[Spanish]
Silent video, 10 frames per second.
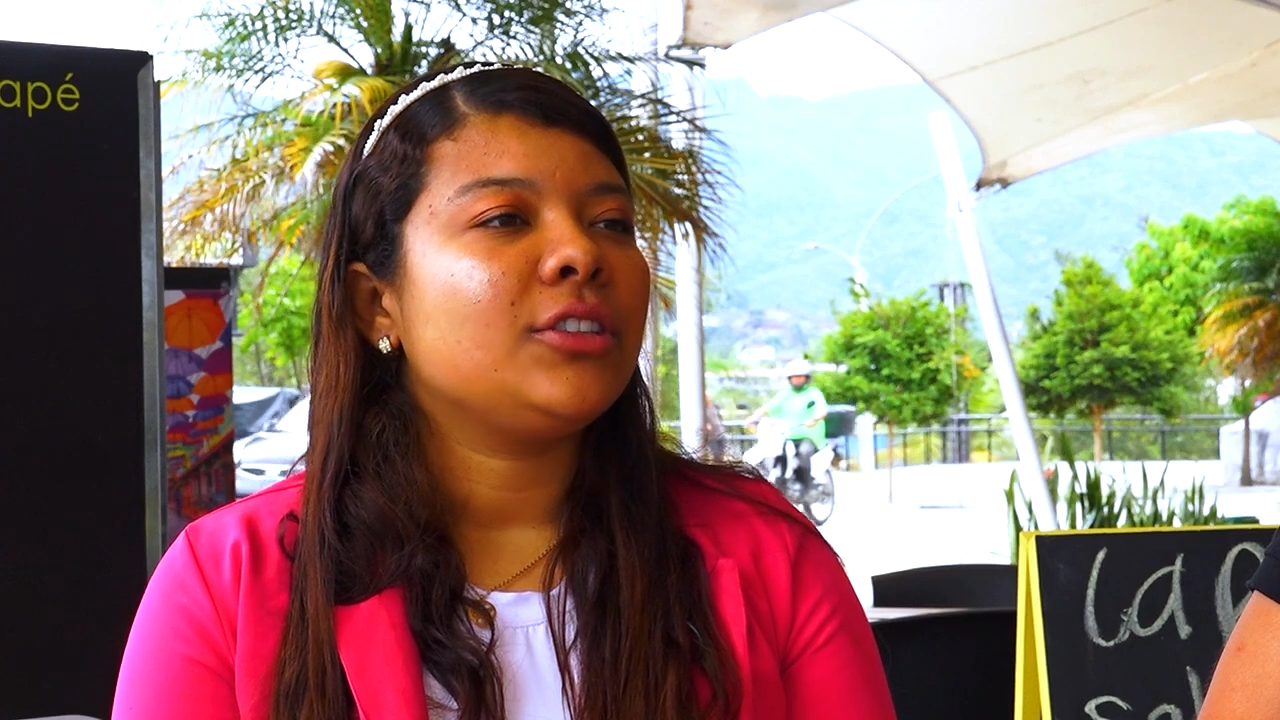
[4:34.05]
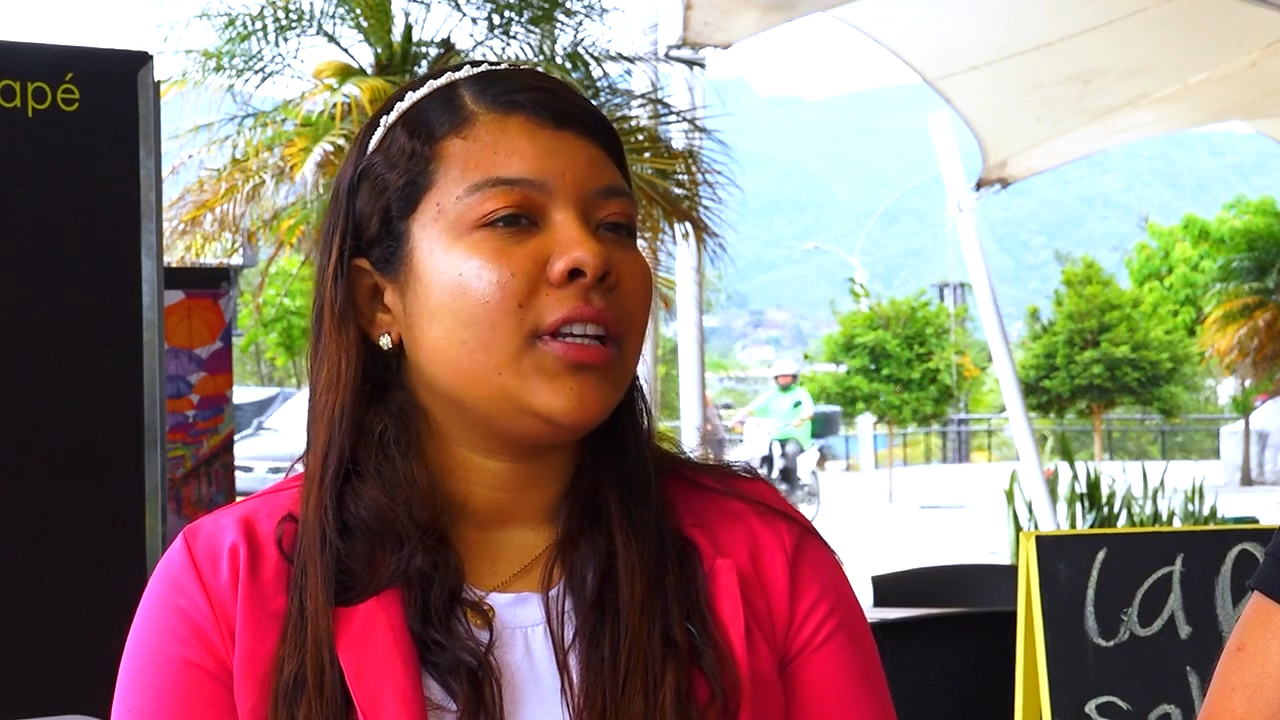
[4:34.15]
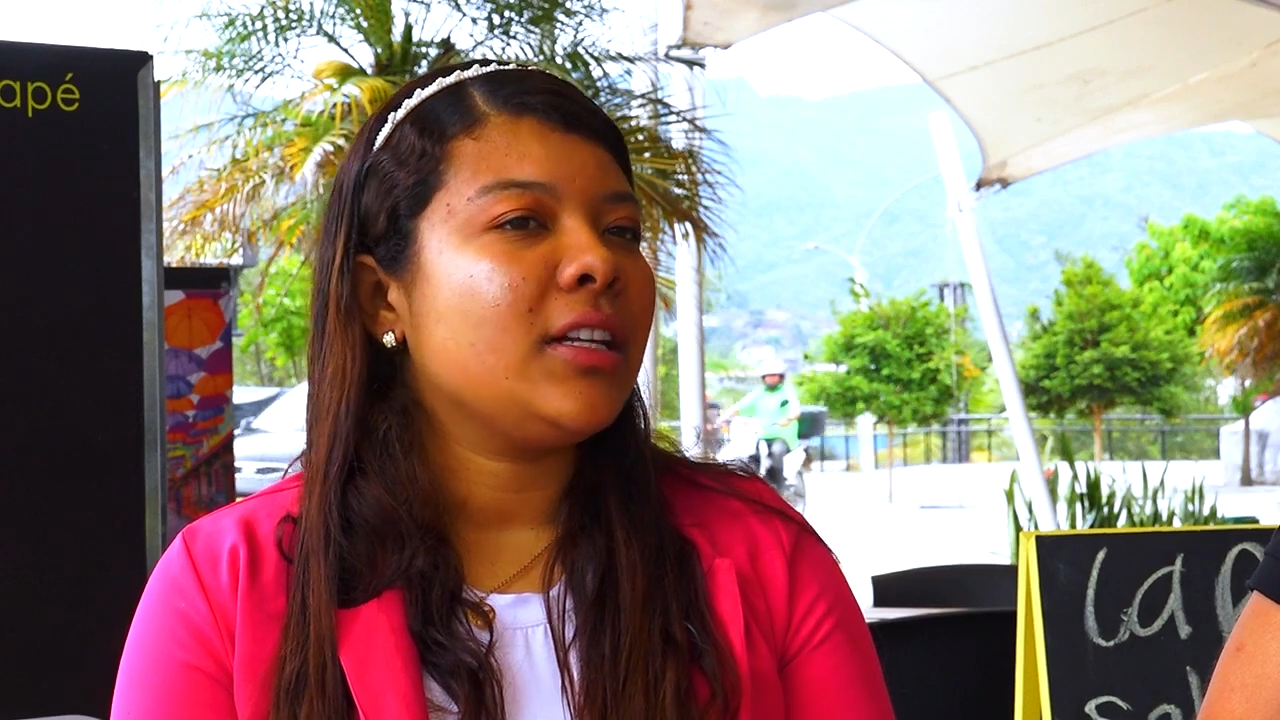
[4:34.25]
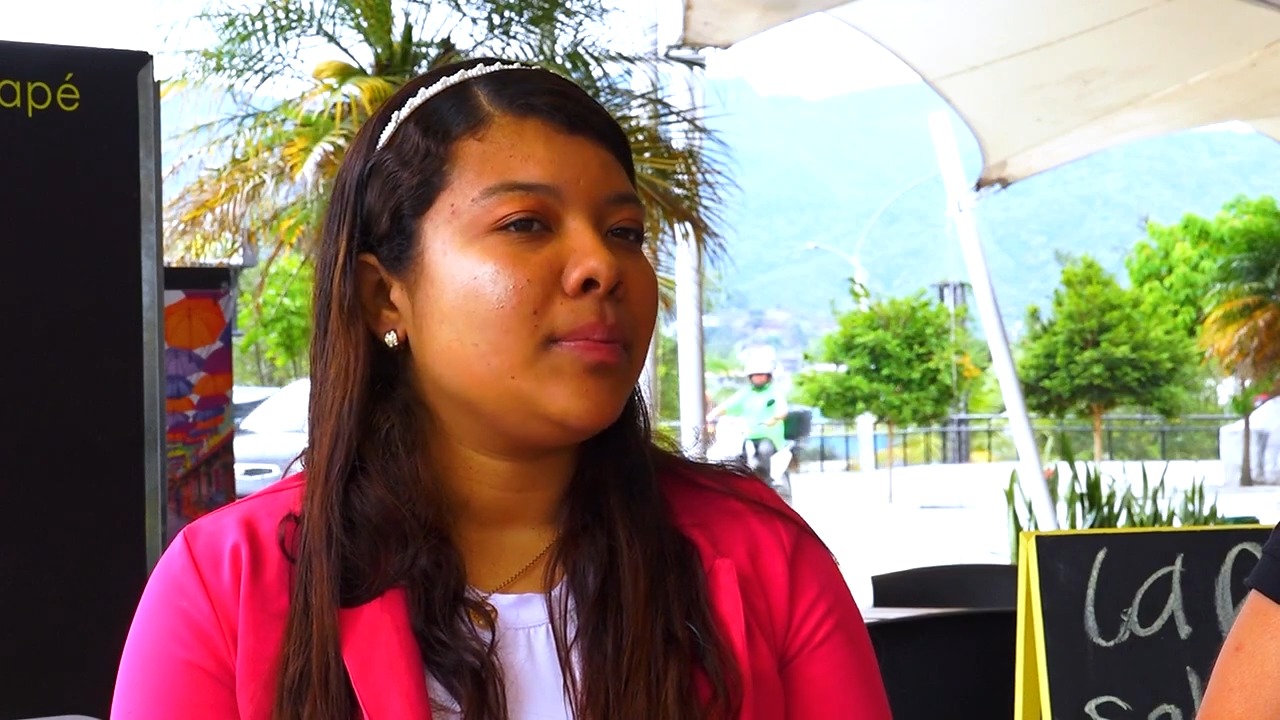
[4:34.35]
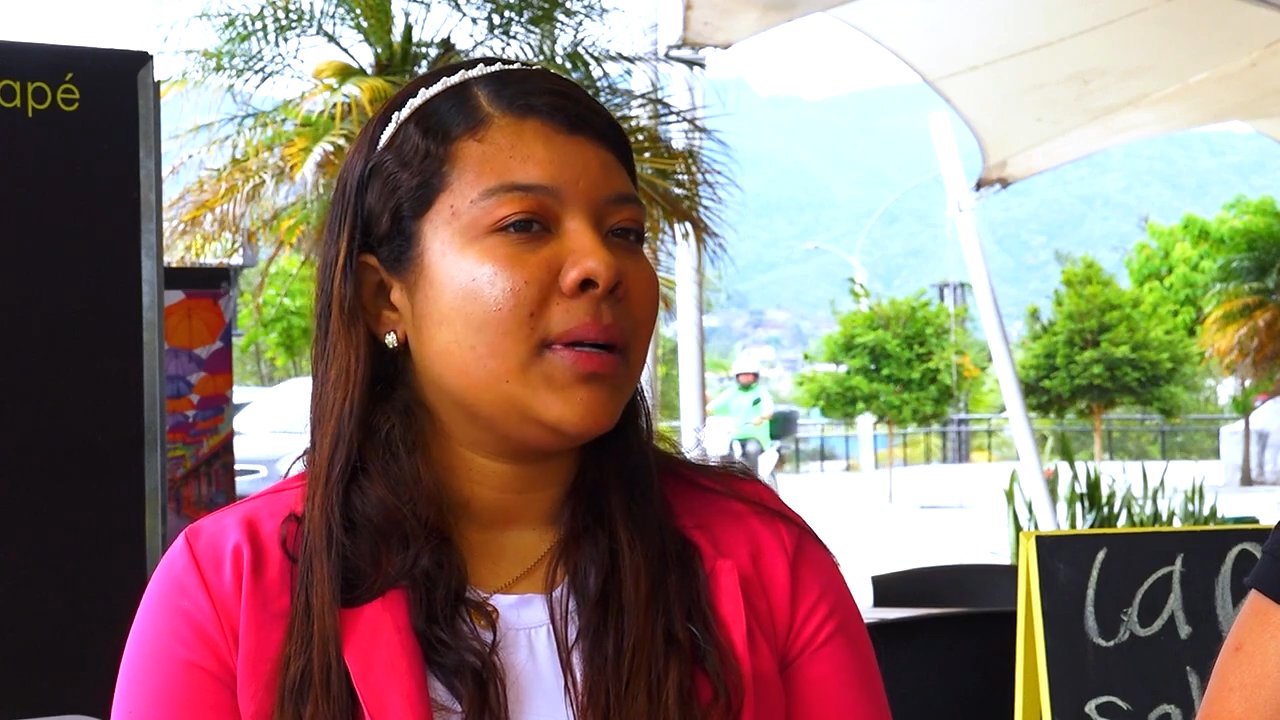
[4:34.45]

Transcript: yo te las